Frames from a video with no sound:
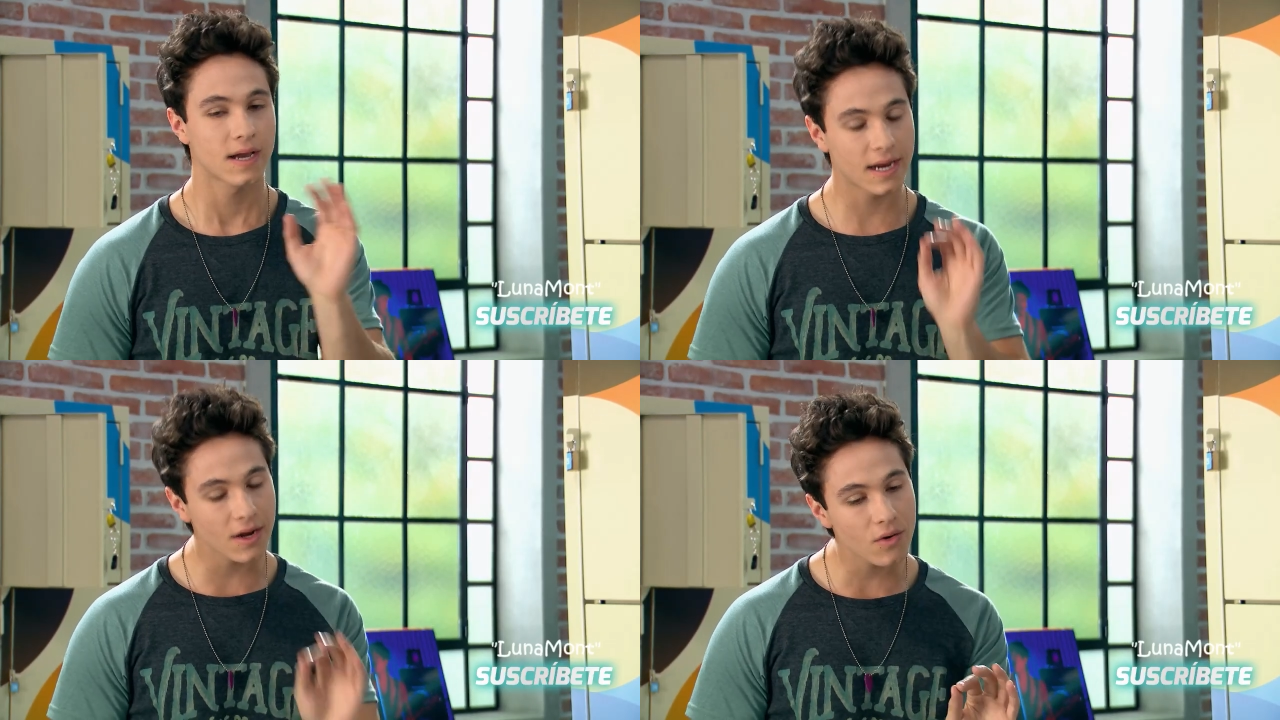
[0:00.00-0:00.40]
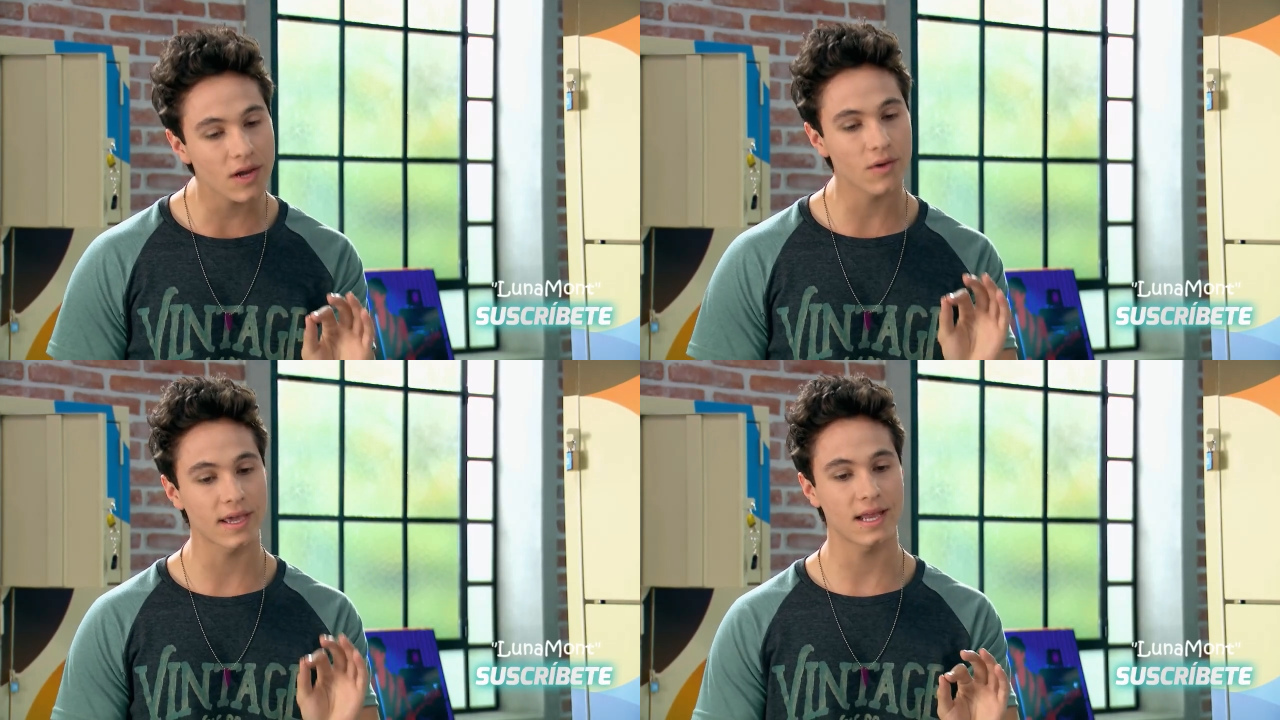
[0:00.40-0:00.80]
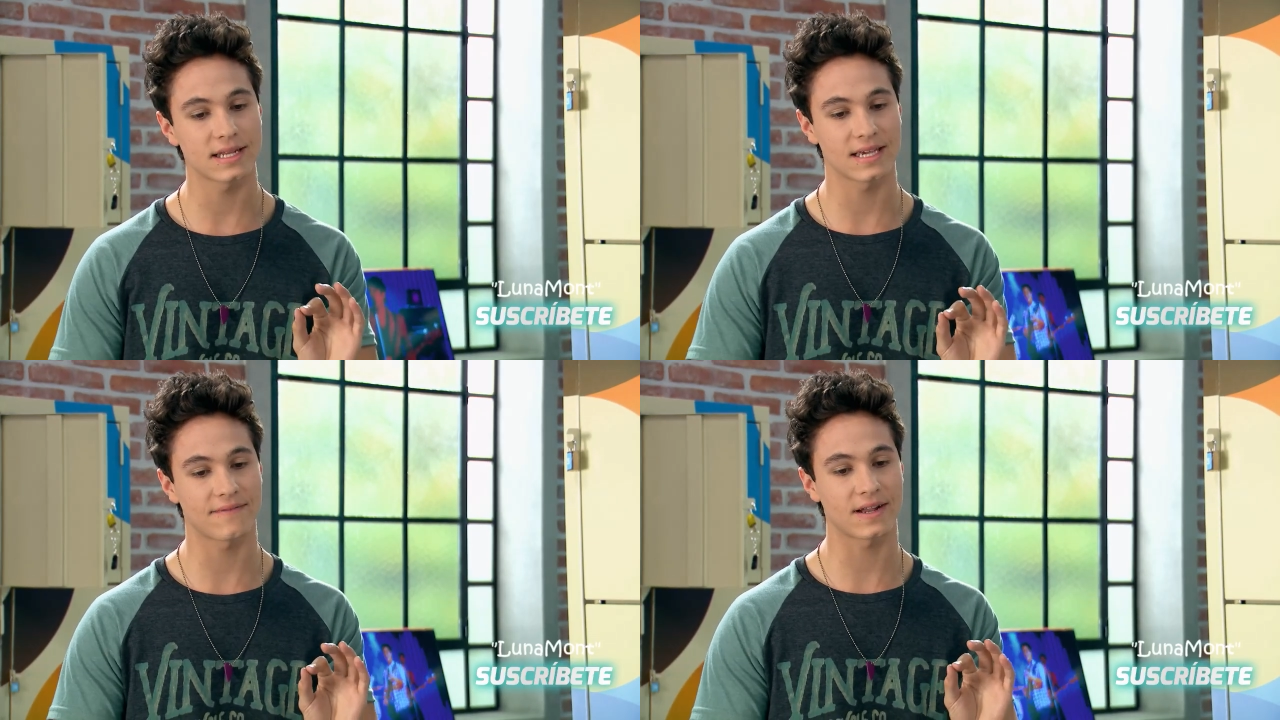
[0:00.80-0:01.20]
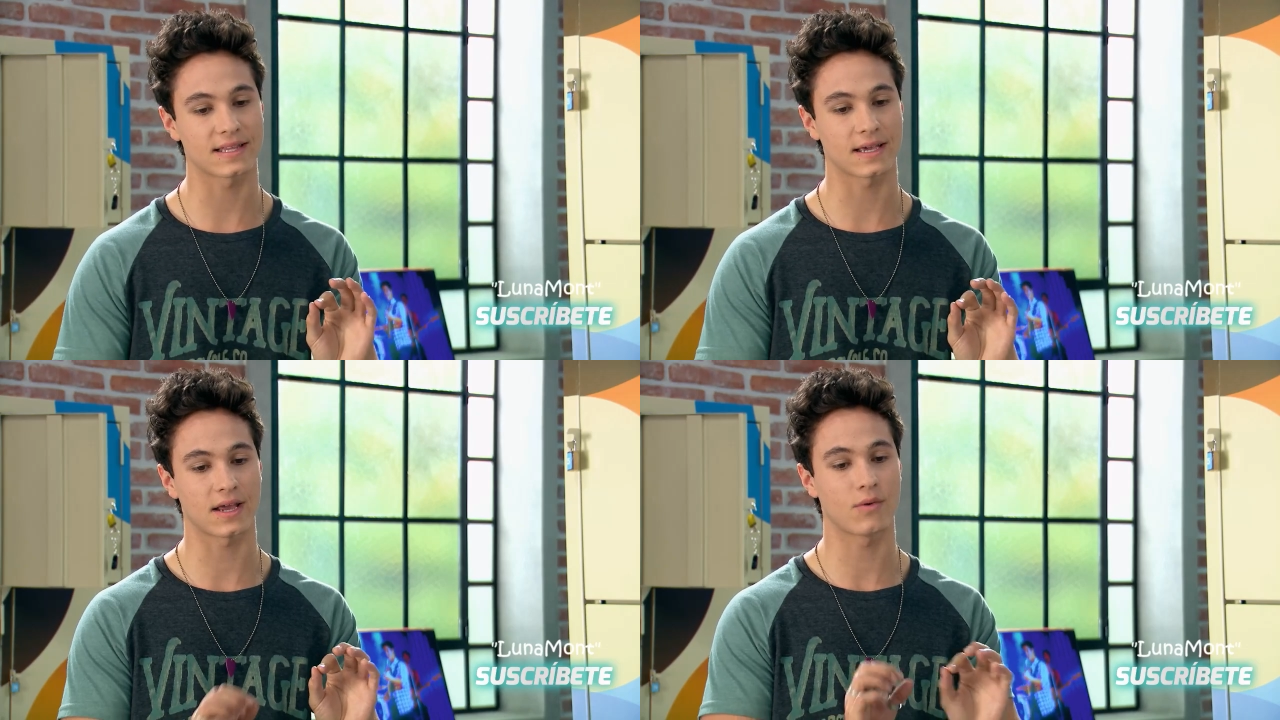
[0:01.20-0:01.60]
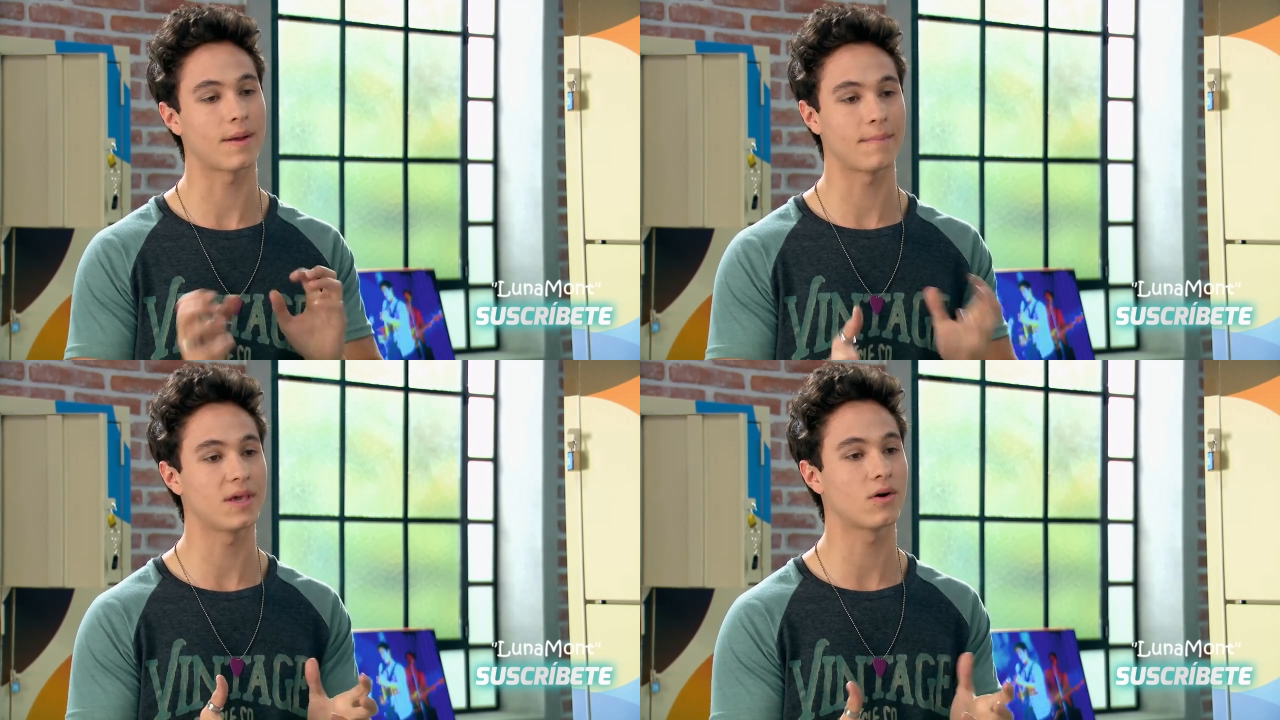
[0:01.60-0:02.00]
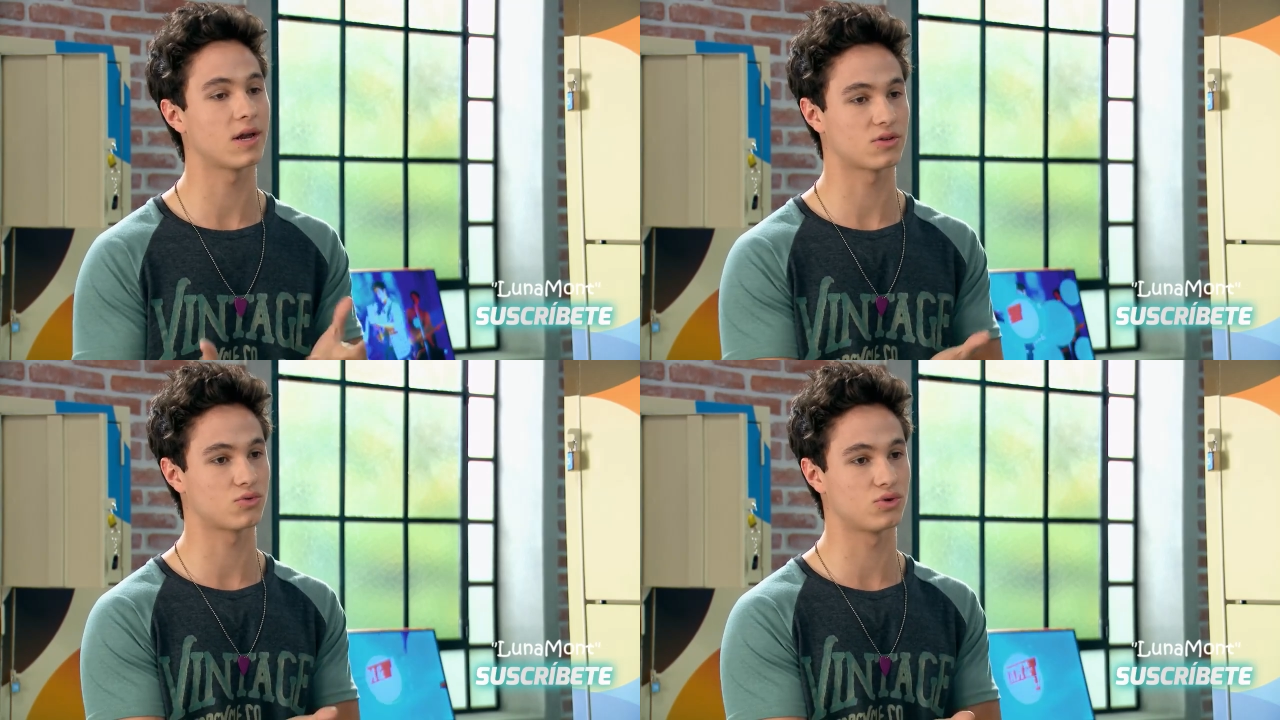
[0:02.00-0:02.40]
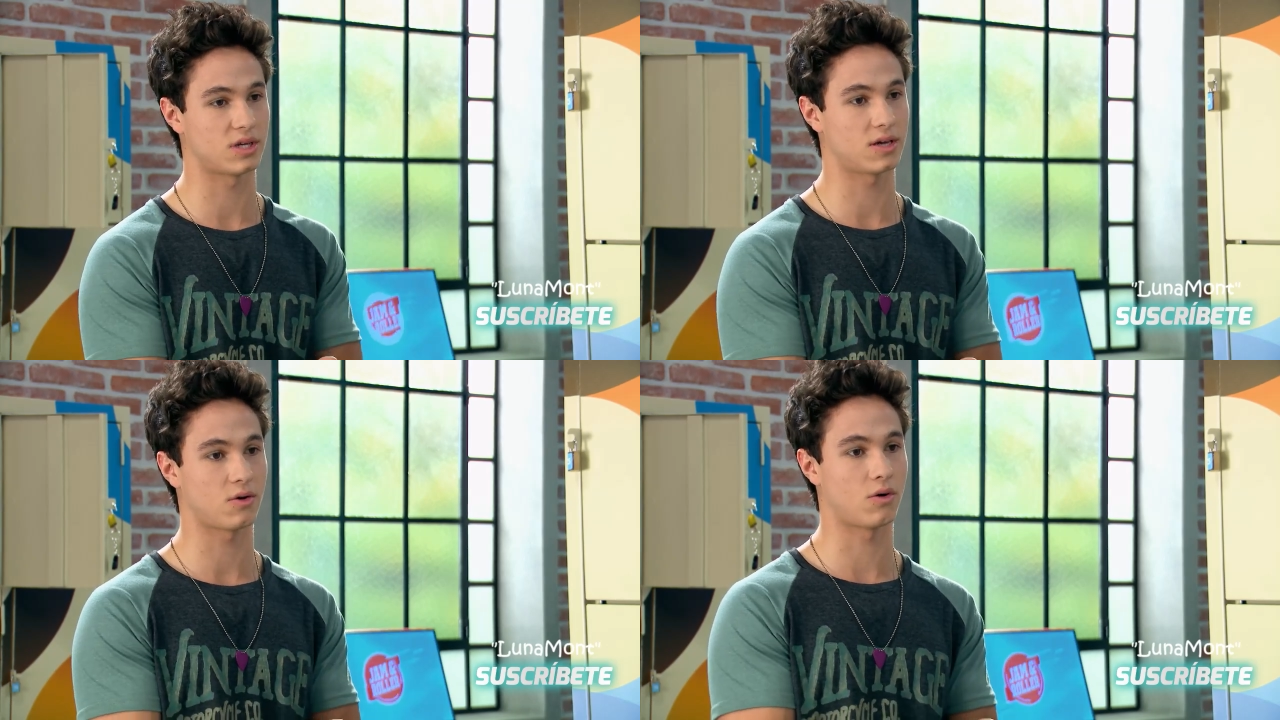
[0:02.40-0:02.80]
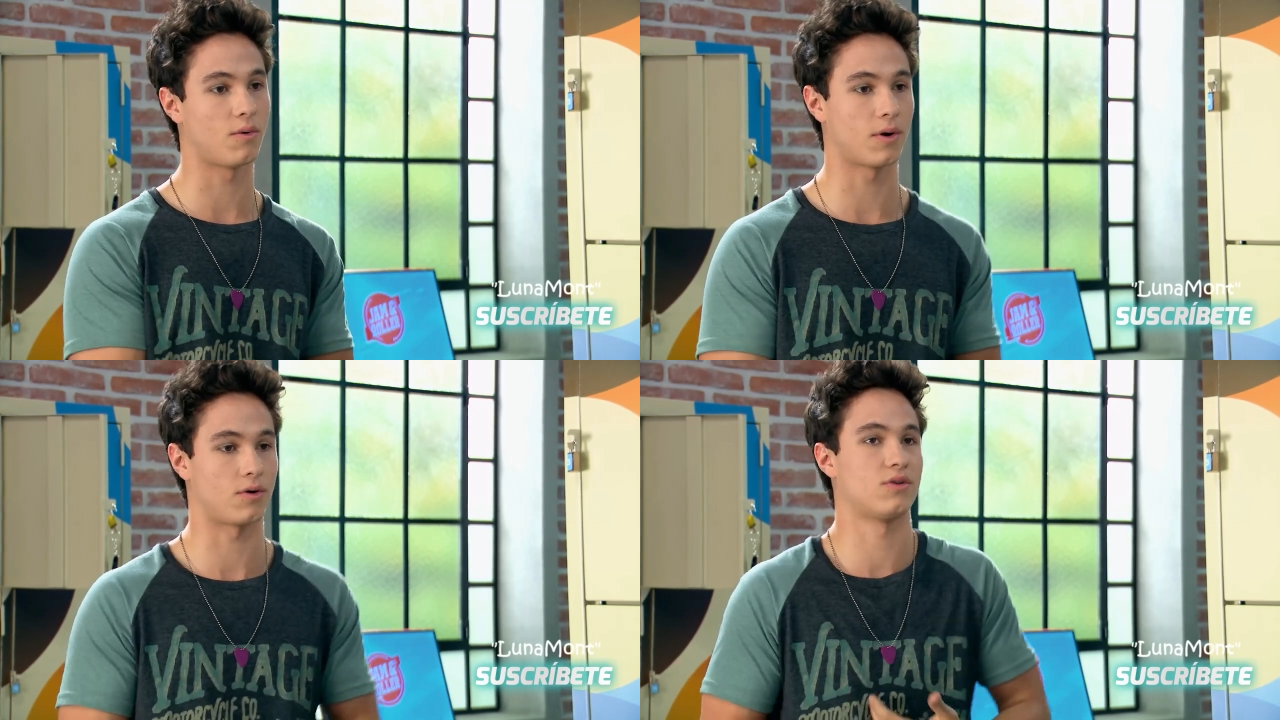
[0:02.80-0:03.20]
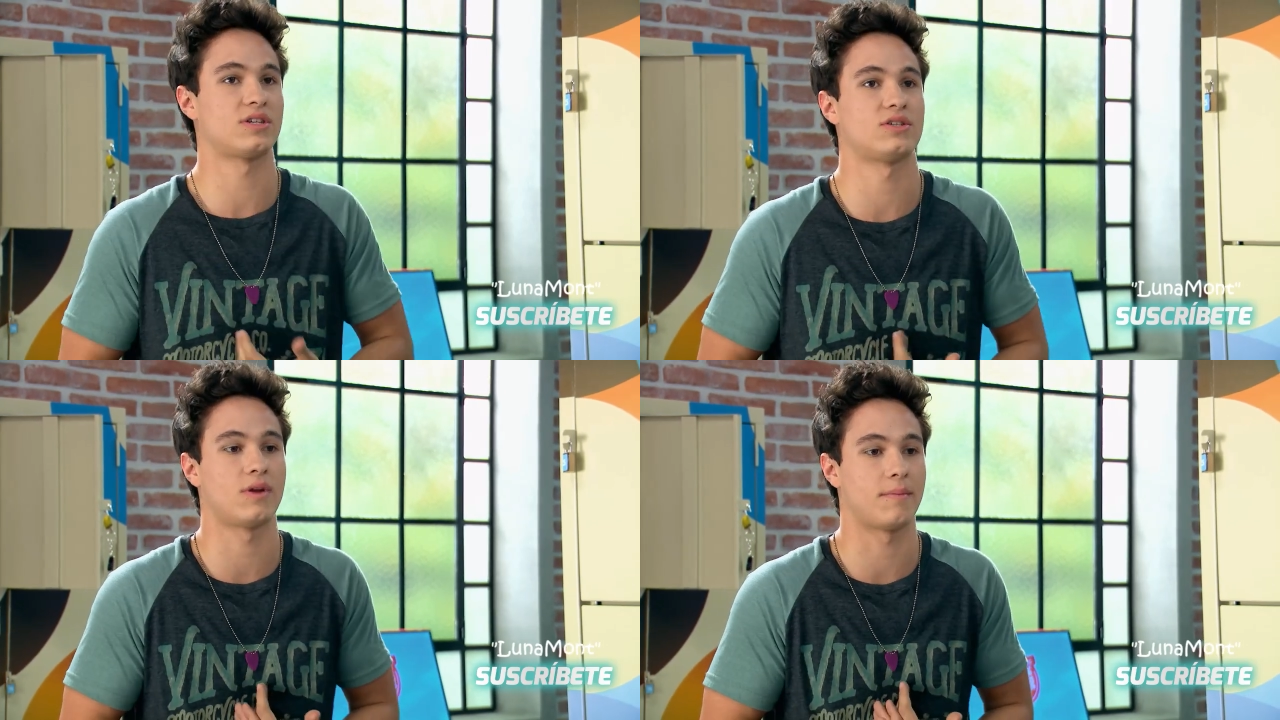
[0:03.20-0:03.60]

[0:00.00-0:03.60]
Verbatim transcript: Creo que lo que a ella le hacía falta era un amigo que le escuche, o bueno, no sé si un